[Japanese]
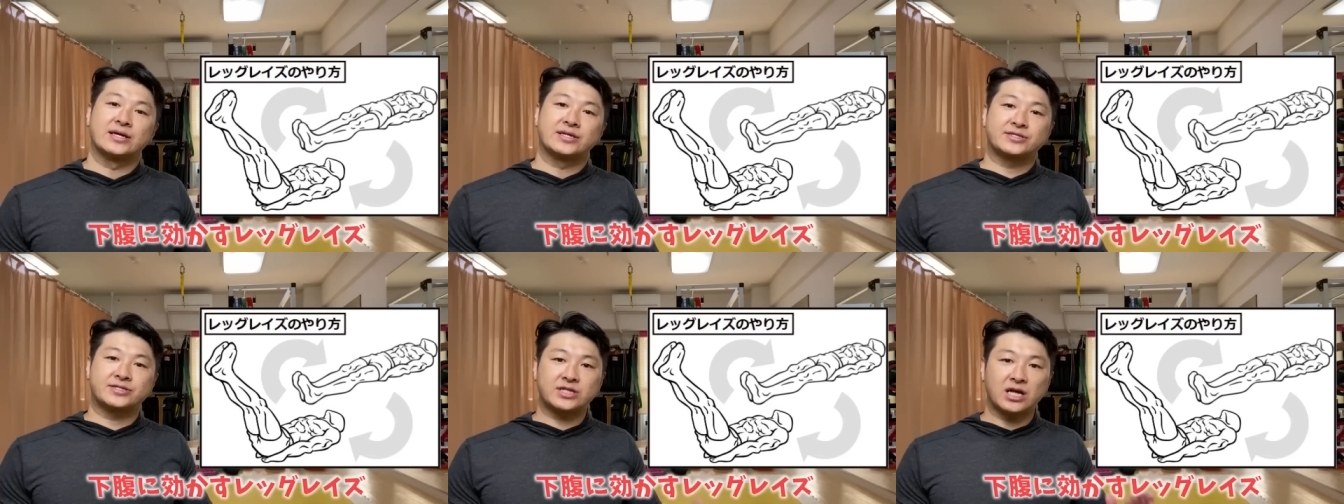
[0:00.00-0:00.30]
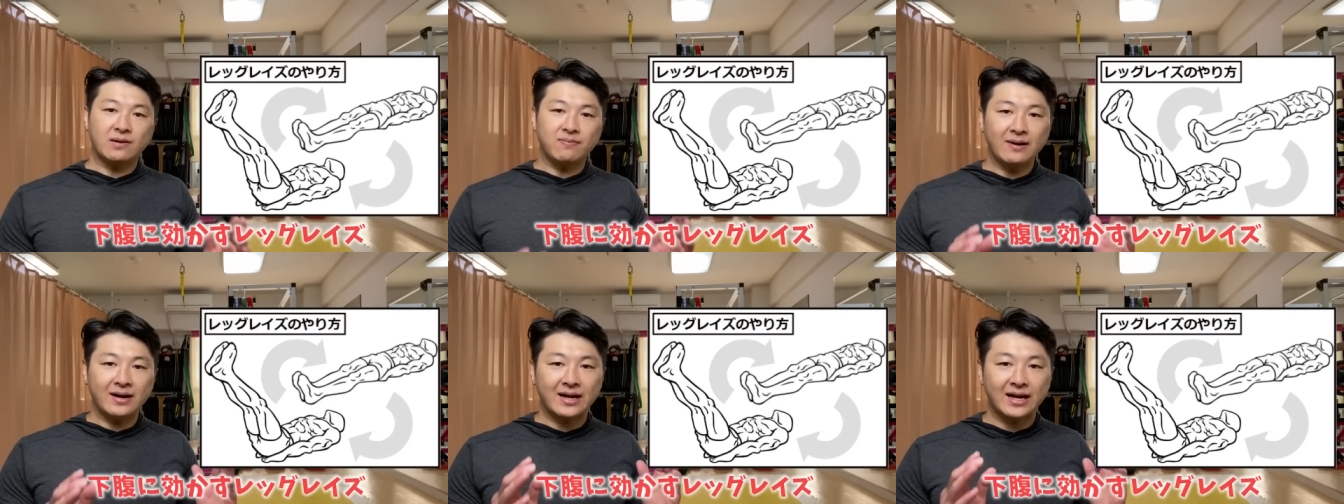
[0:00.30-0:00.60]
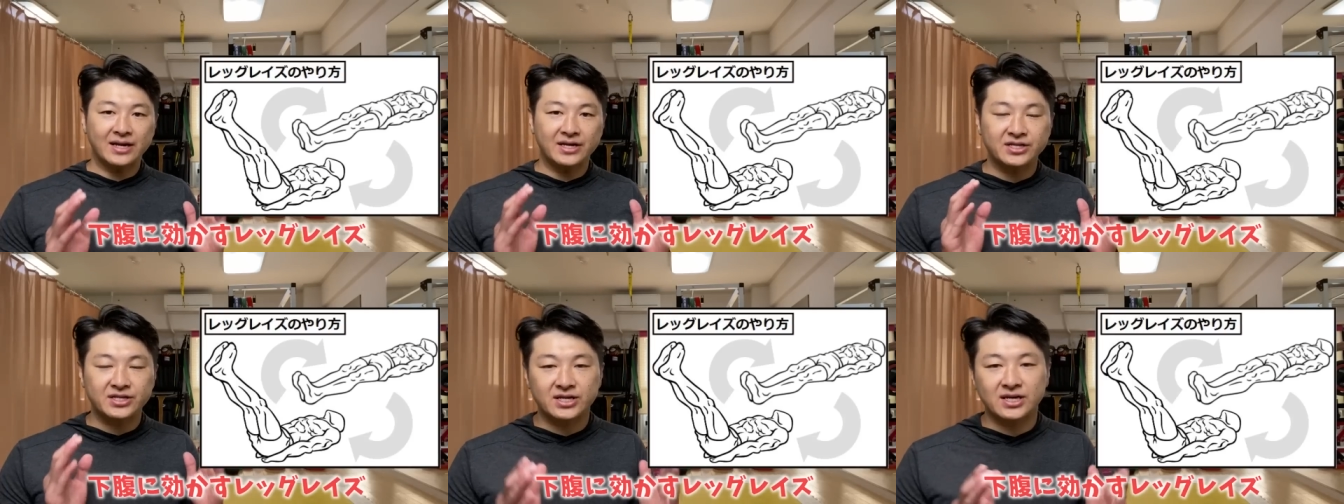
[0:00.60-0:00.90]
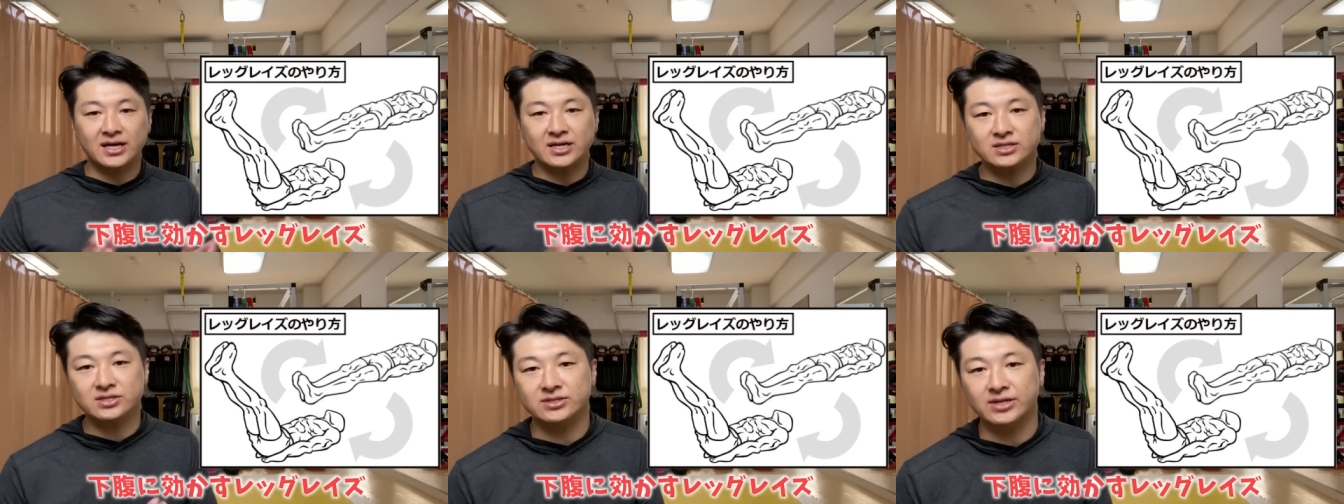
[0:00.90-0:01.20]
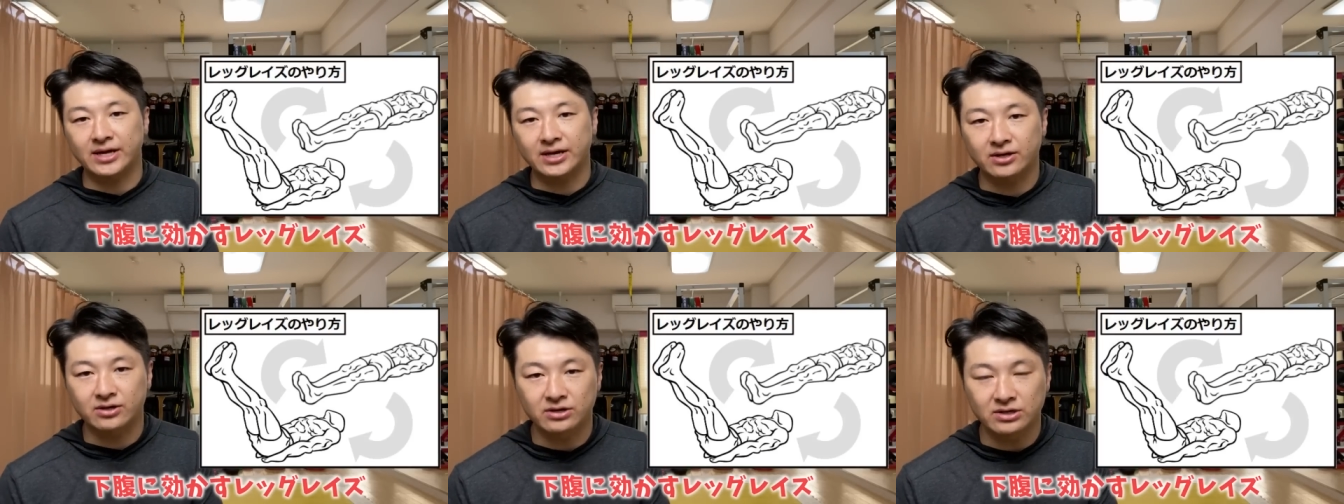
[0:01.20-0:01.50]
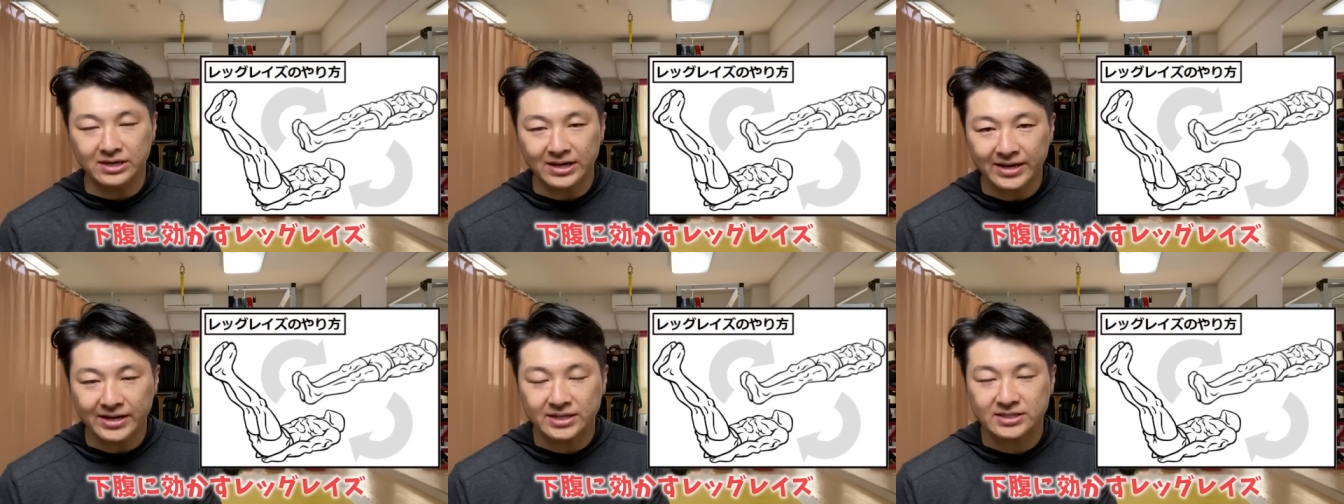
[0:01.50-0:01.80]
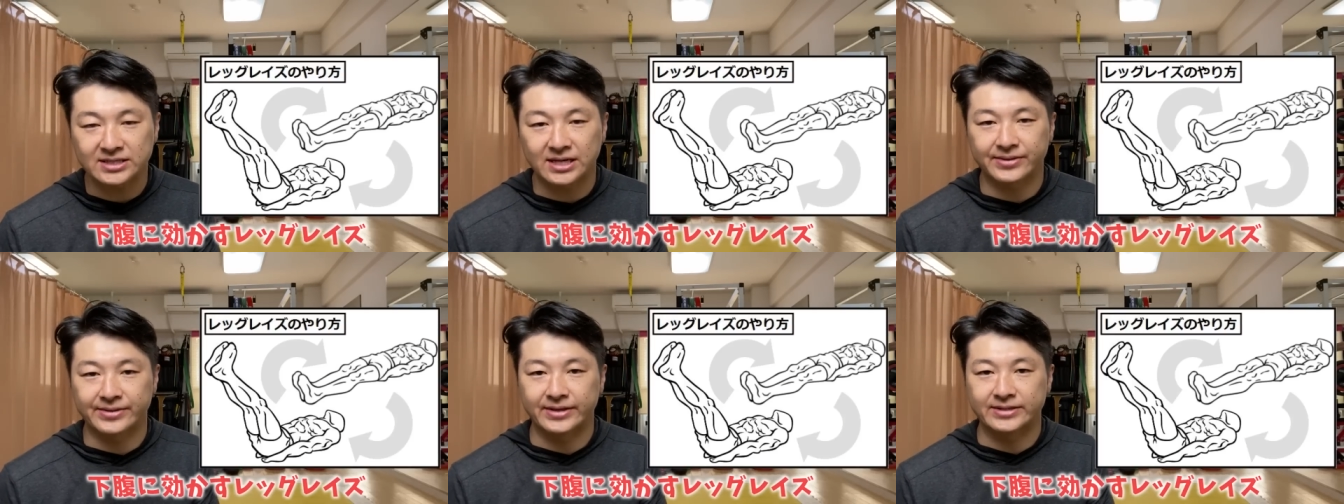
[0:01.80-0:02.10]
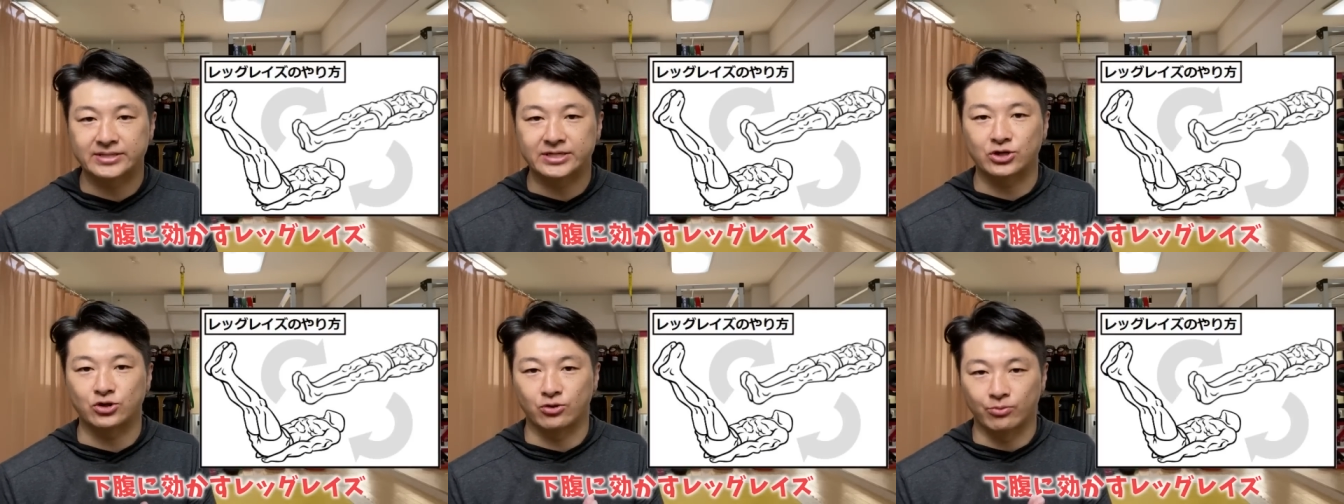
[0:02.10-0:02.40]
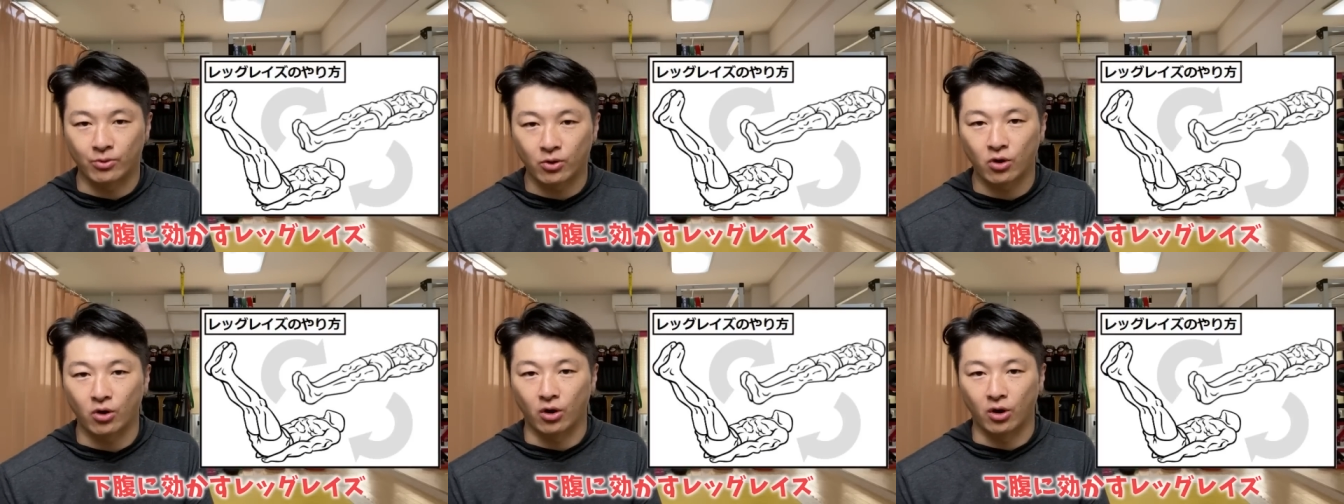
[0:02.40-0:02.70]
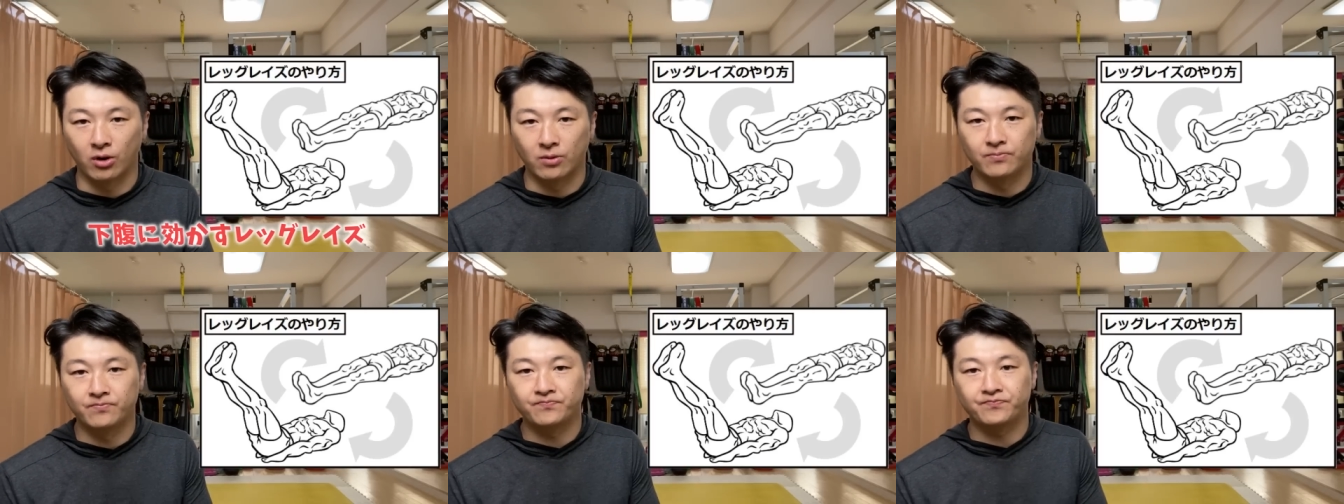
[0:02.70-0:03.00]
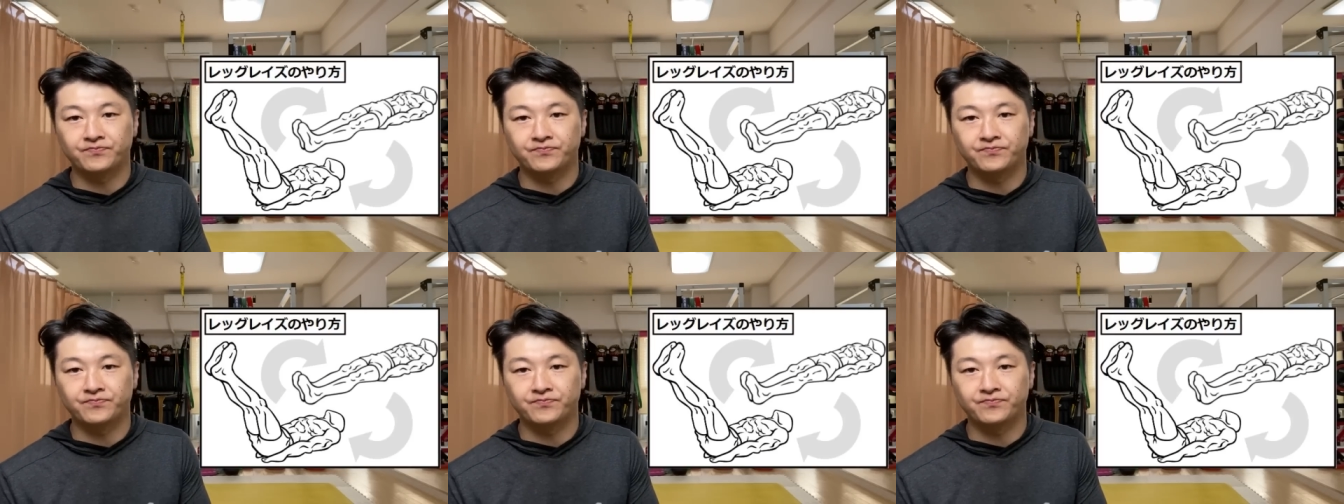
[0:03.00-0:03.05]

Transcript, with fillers: 下腹に効かすレッグレイズなんですけども、